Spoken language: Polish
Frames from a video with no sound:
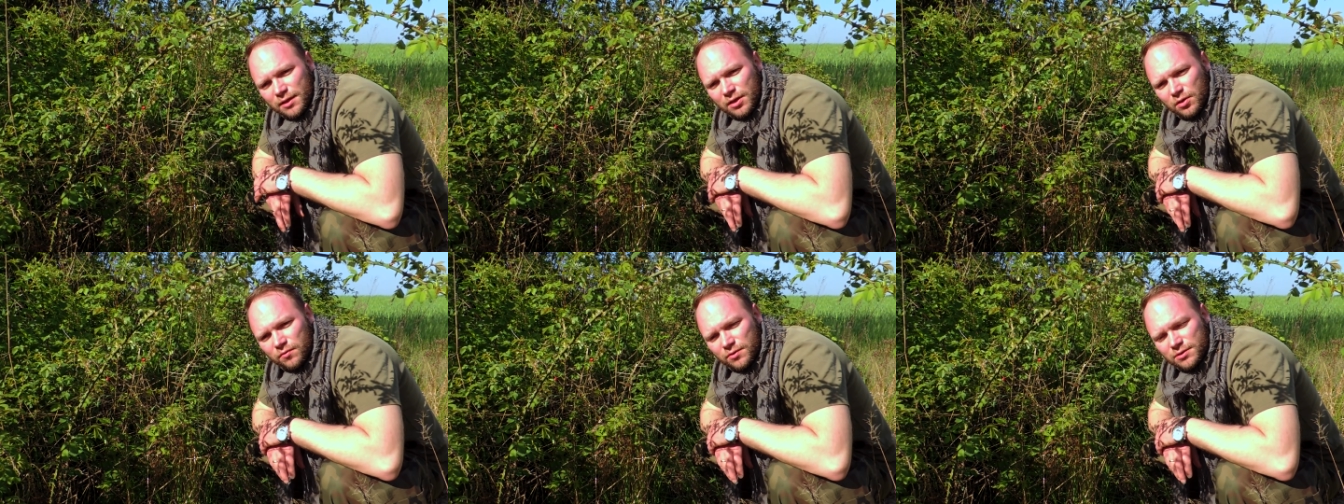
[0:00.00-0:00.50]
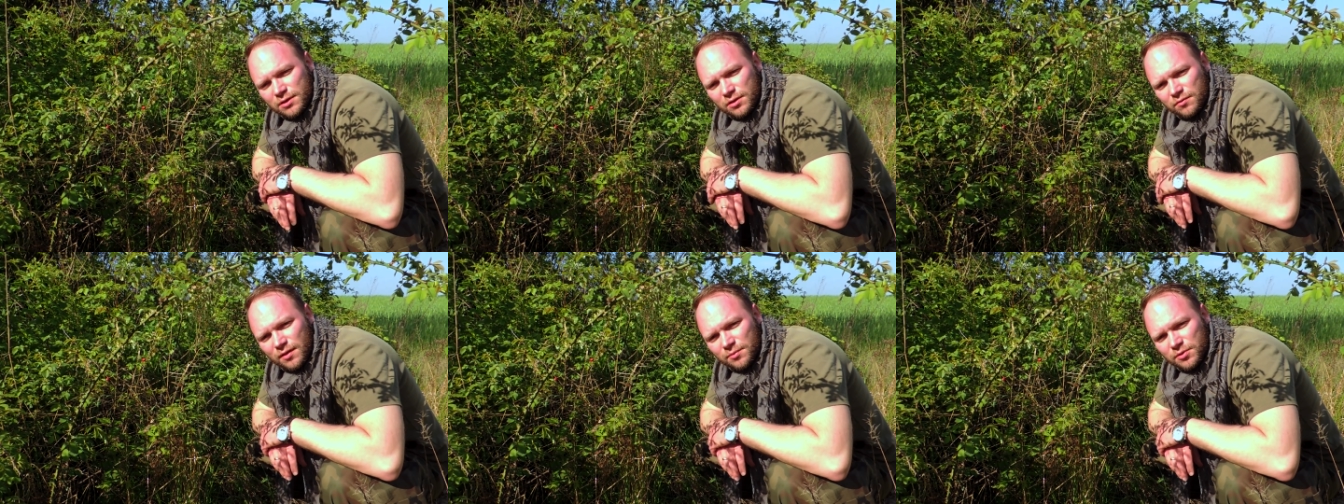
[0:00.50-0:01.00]
takie owoce
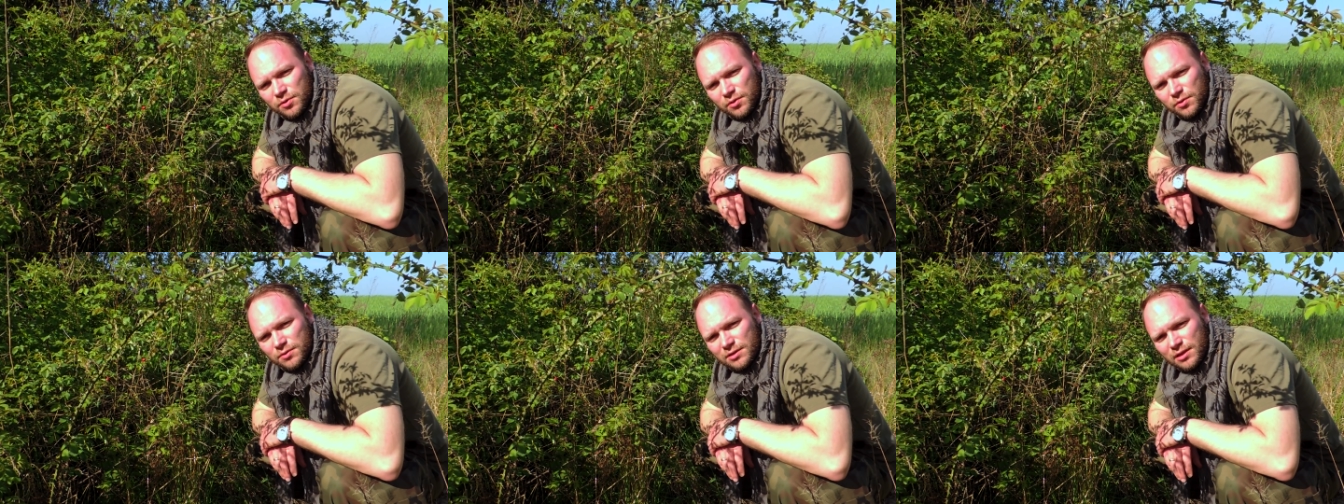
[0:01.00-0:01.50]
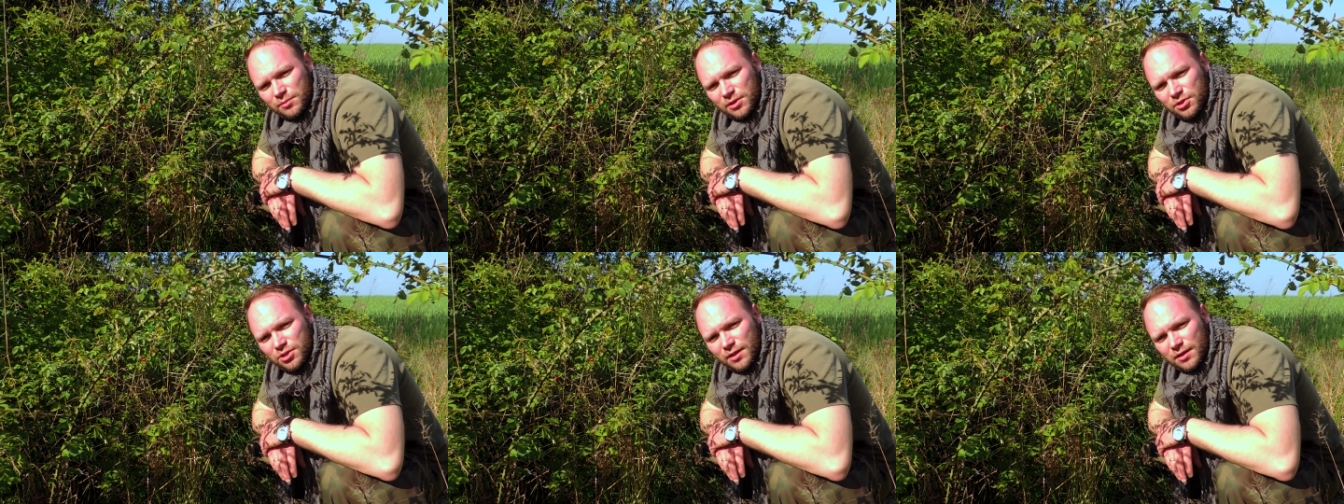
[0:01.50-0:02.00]
chowamy do
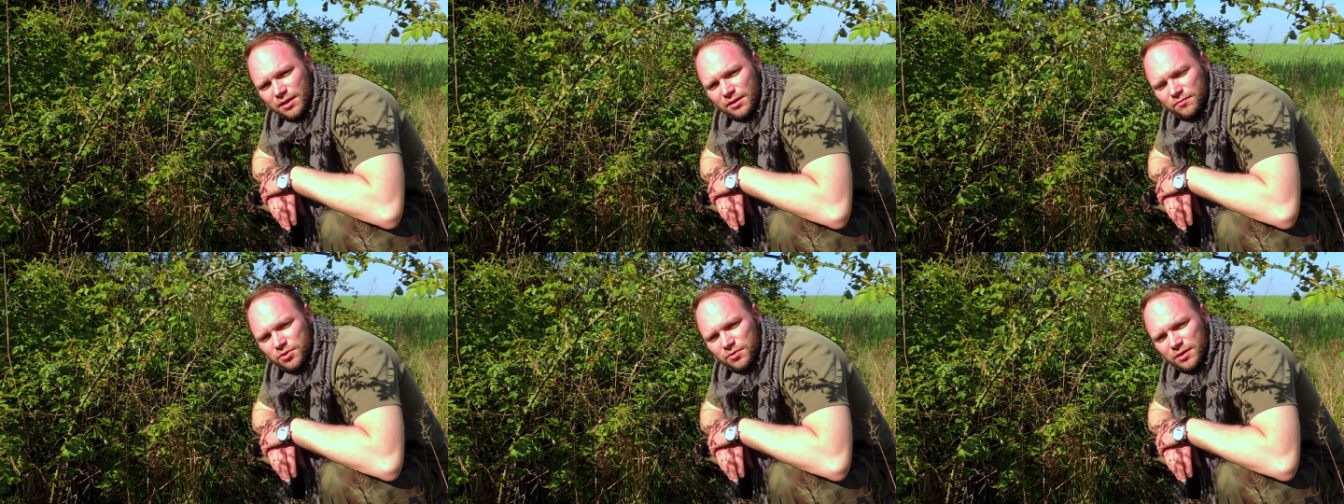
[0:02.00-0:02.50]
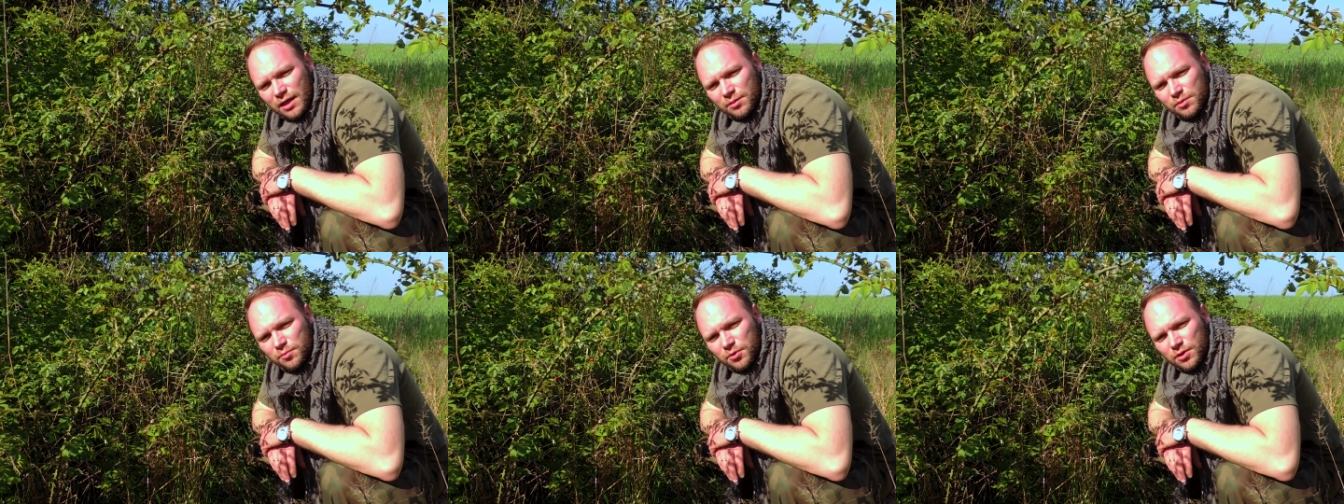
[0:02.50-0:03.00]
zamrażarki,
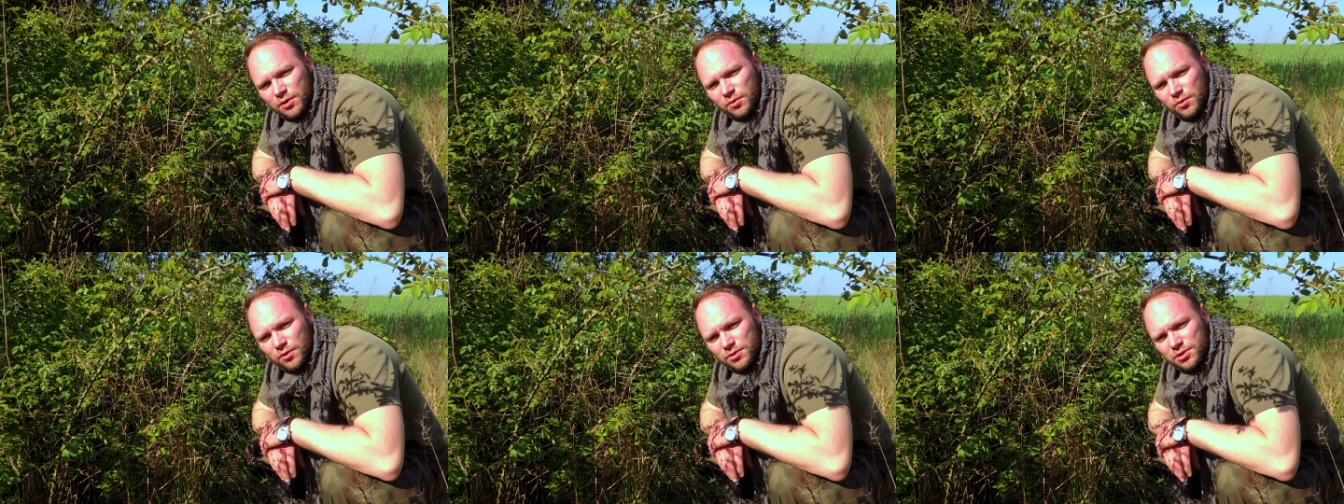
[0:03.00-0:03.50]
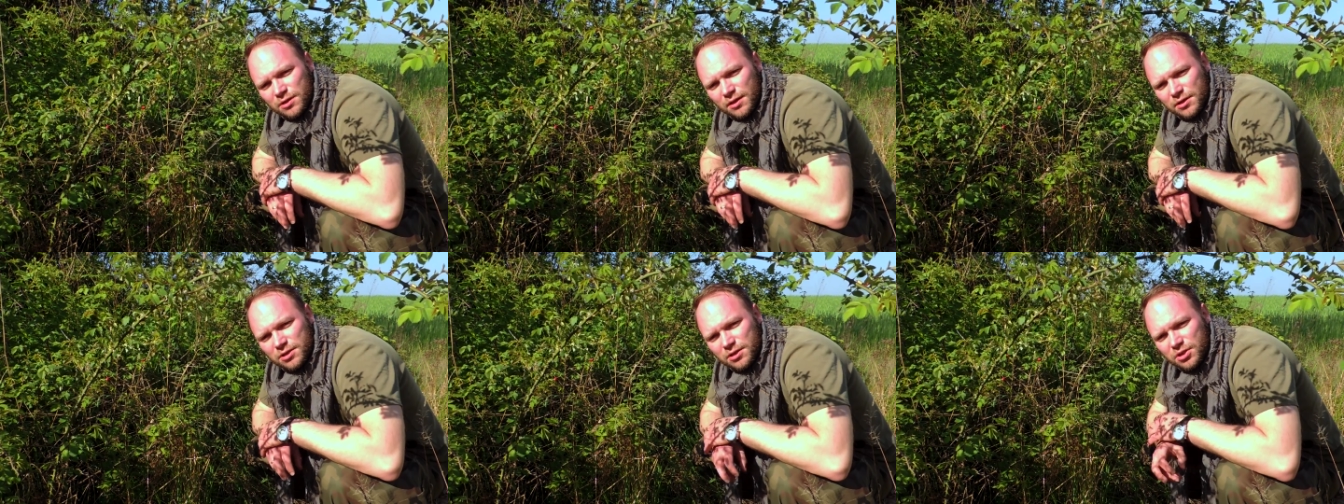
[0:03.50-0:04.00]
wyciągamy po kilku
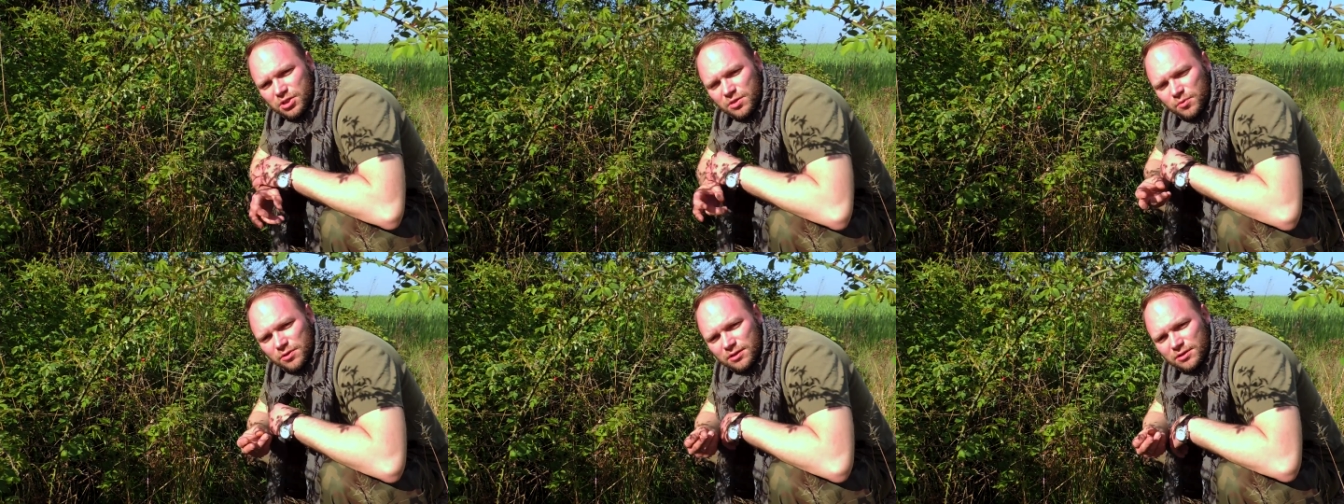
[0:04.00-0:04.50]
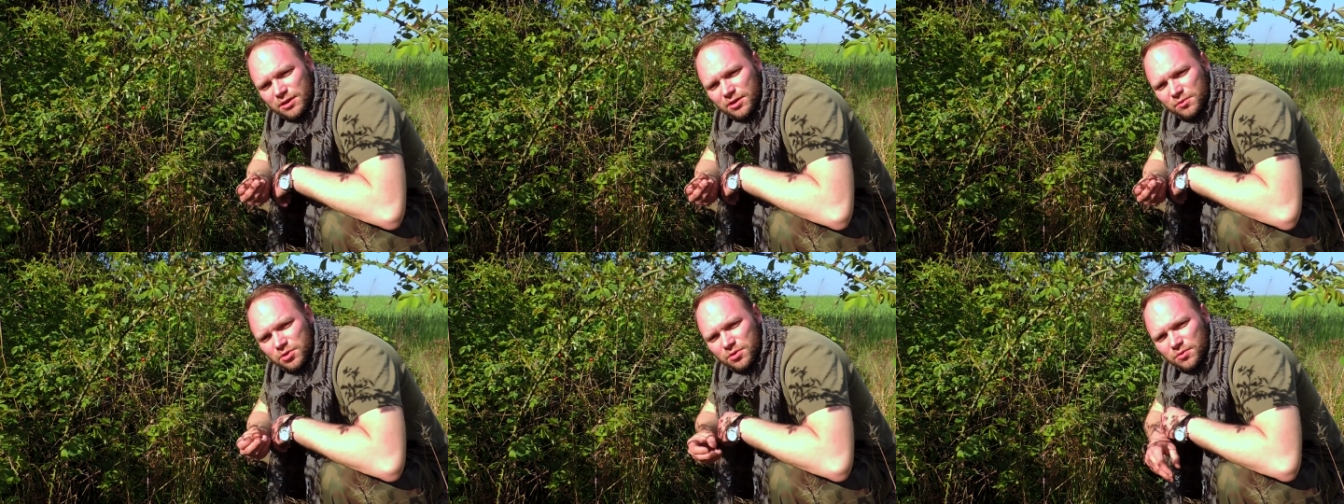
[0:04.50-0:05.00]
godzinach, dzięki czemu one
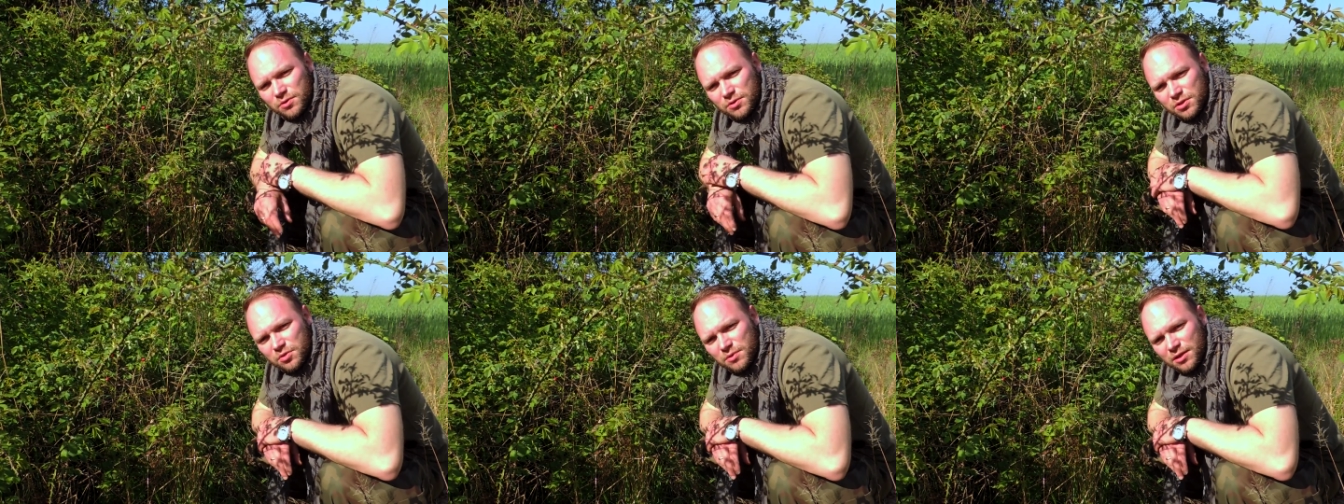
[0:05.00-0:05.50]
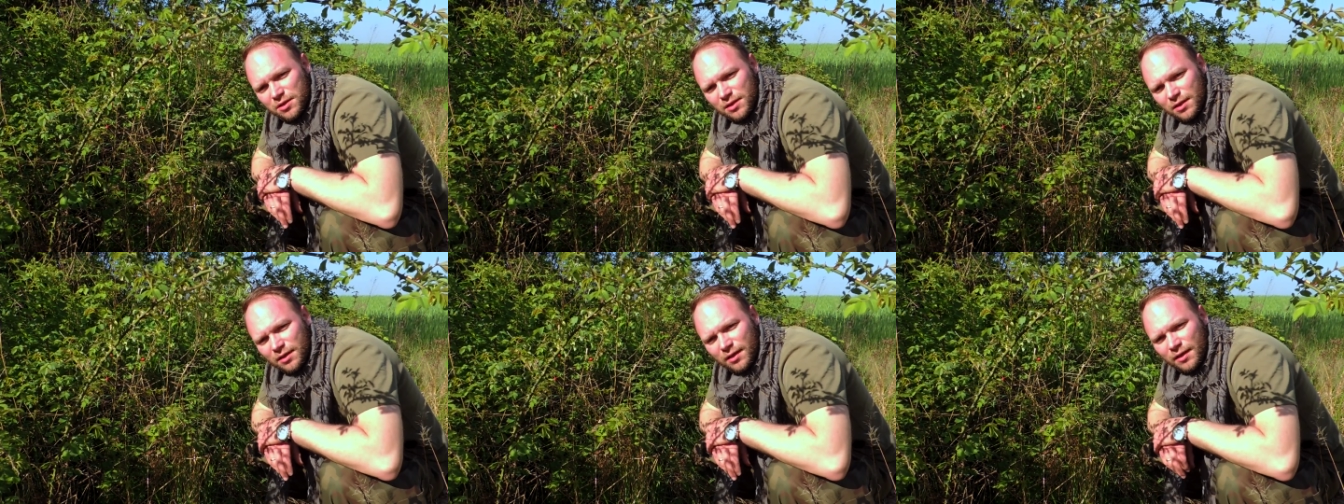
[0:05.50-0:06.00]
stają się dosyć
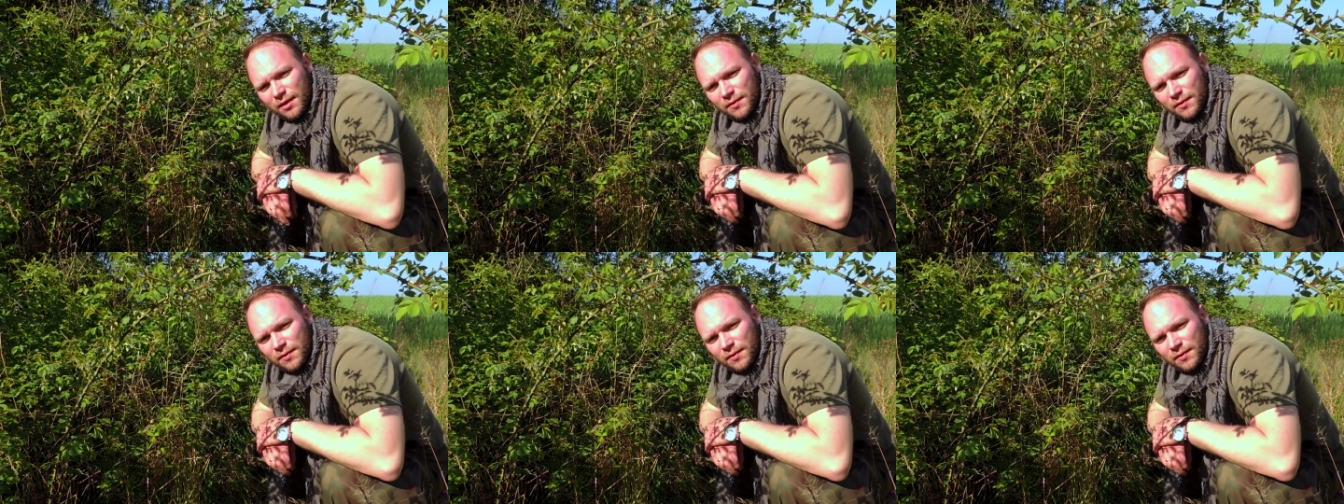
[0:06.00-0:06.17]
miękkie.